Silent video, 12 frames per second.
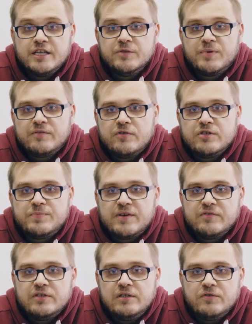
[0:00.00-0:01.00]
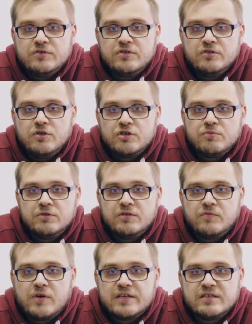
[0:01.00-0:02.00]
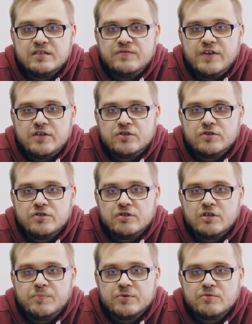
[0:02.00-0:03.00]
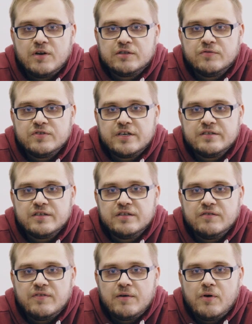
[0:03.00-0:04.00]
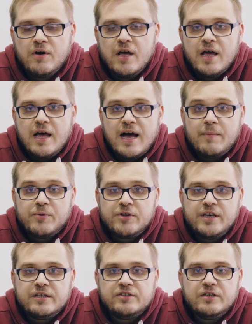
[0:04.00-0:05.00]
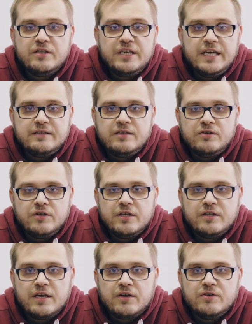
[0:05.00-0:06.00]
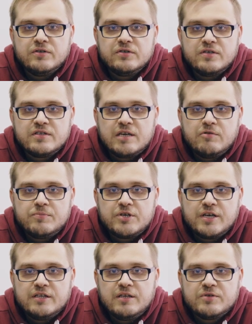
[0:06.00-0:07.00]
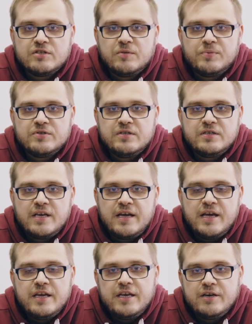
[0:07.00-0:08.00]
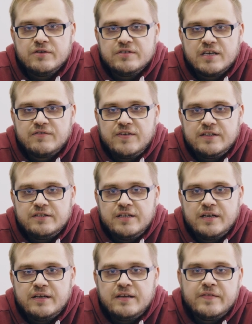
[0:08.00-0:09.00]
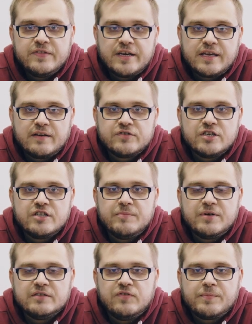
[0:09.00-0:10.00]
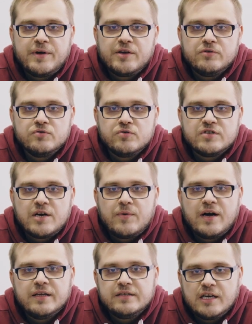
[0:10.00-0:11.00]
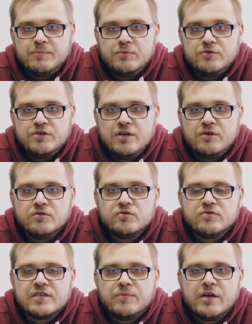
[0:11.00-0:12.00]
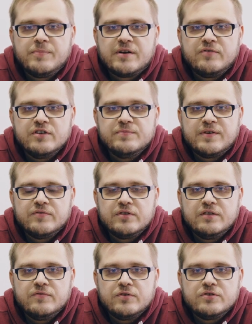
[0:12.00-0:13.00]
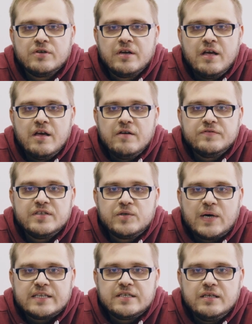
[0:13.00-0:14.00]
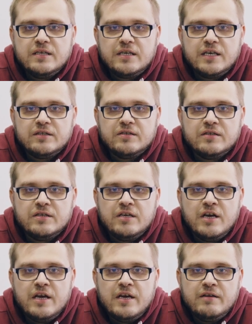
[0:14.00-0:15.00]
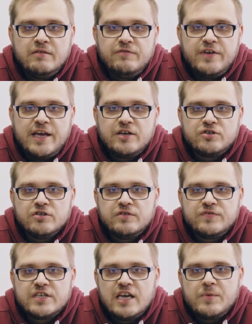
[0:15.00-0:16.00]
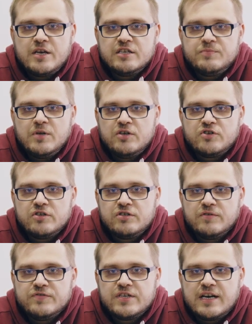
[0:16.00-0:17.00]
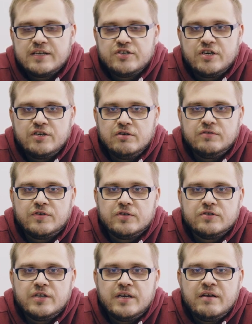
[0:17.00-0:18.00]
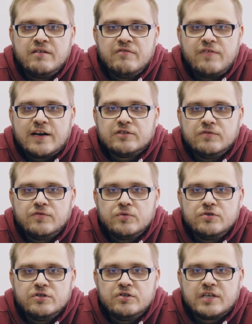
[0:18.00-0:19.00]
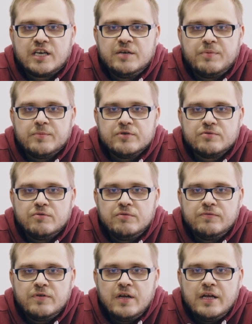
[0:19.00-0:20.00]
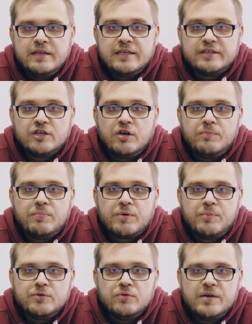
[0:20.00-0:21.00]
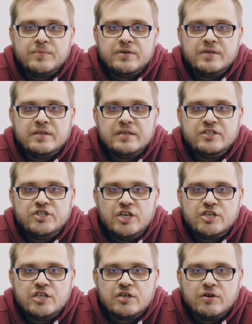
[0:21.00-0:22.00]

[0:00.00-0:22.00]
Kiedy Prawo i Sprawiedliwość doszło do władzy, z większości tych postulatów zrezygnowało, a projekty jeden do jednego zostały przejęte przez opozycję i konsekwentnie, tak jak wcześniej Platforma je odrzucała, tak później odrzucało je Prawo i Sprawiedliwość. W sytuacji, kiedy Większość w Sejmie jest mniejszością w Senacie i odwrotnie. Warto wrócić do takich pomysłów. Dlatego proponujemy 10